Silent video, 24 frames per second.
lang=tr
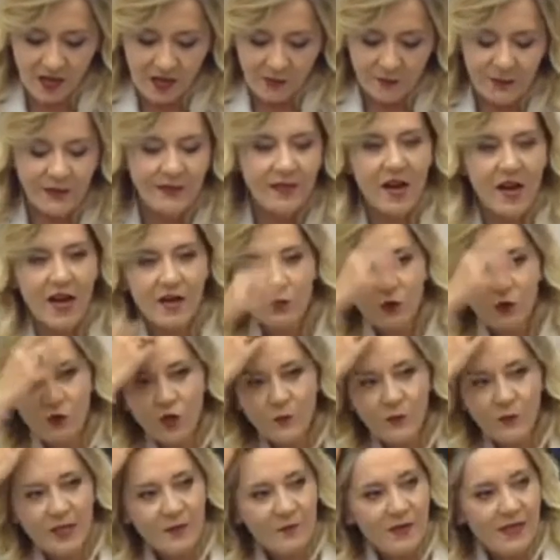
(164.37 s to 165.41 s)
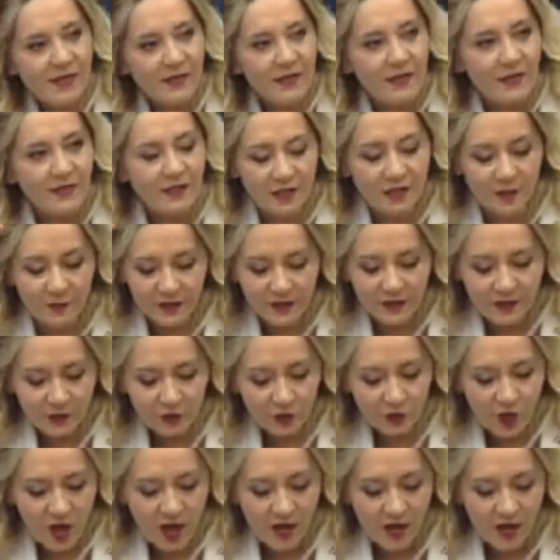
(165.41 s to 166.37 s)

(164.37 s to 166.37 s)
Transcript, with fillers: Bir diğer konu benim ilgi alanıma giriyor.